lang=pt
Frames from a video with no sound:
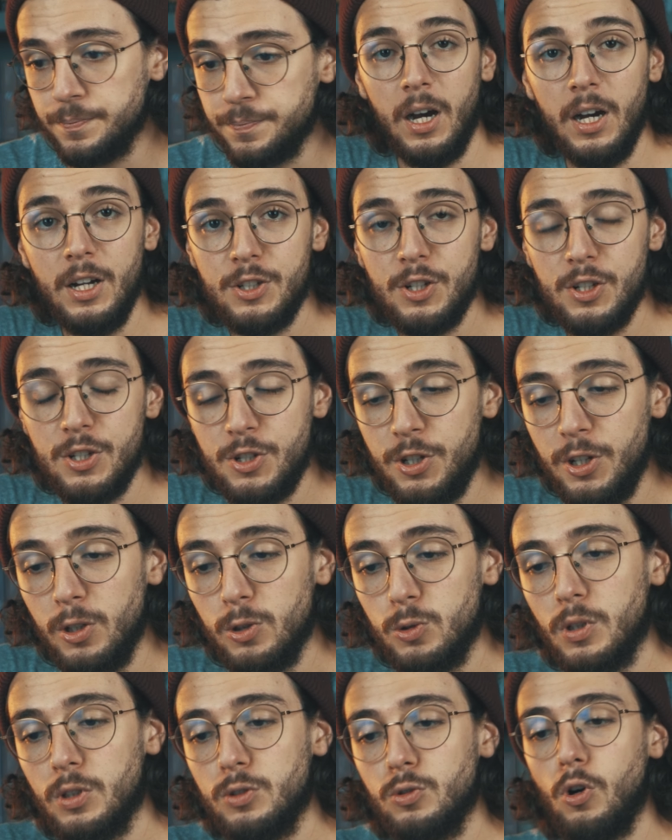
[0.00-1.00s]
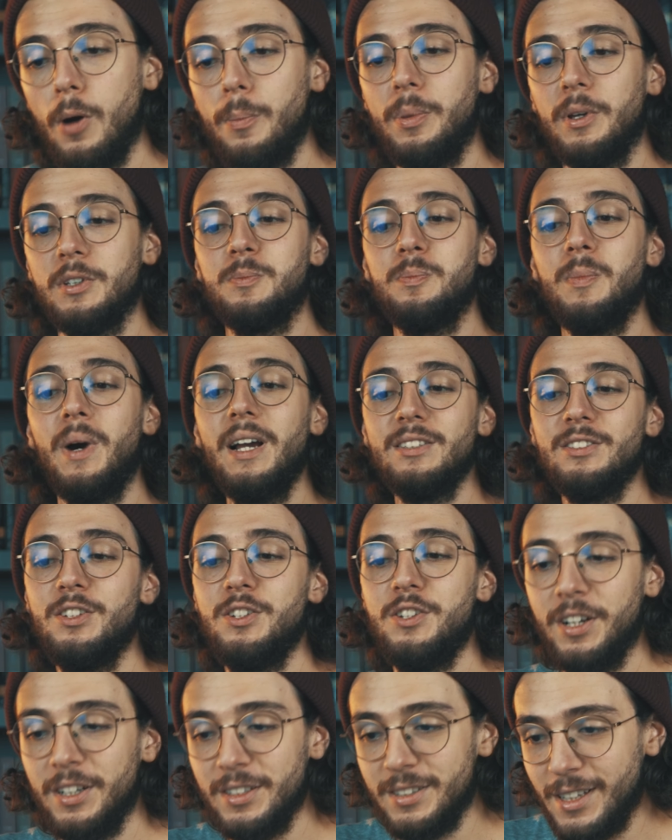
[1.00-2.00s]
Antes disso, as cópias mais
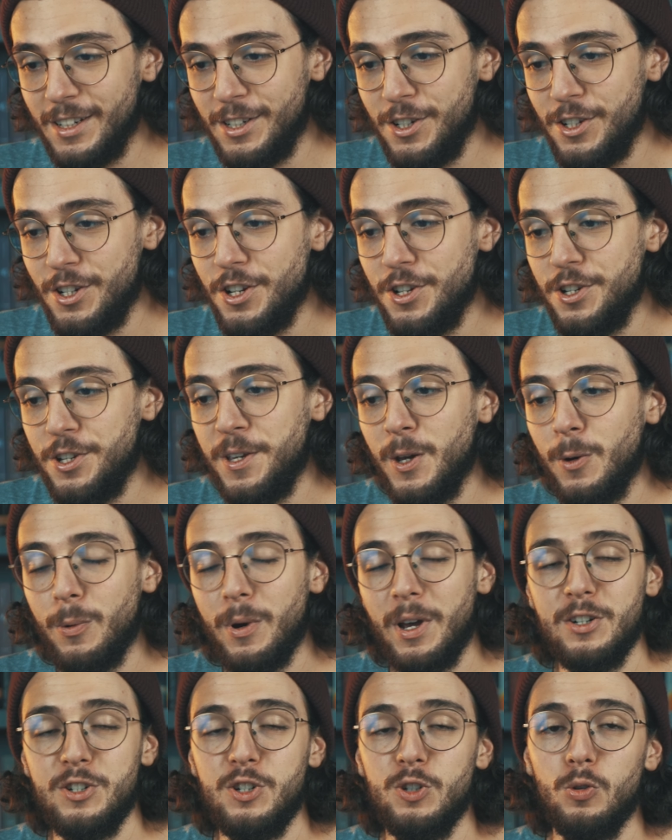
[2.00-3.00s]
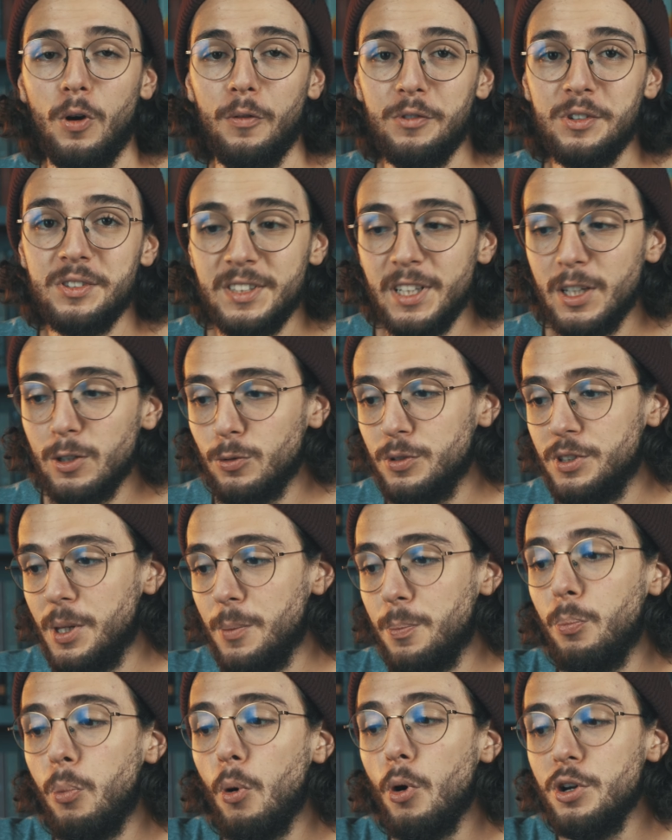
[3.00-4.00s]
antigas que a gente tinha eram de 900
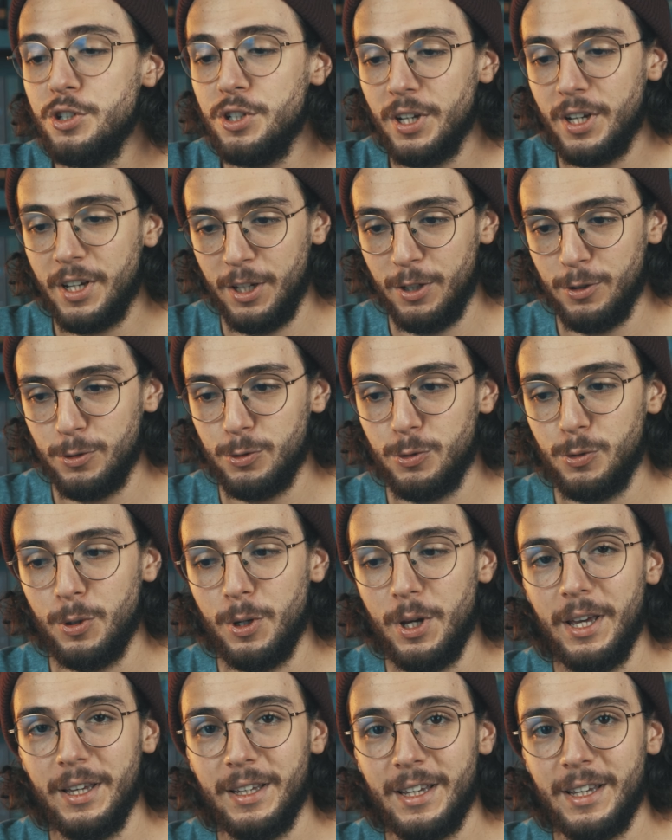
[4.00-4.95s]
depois de Cristo.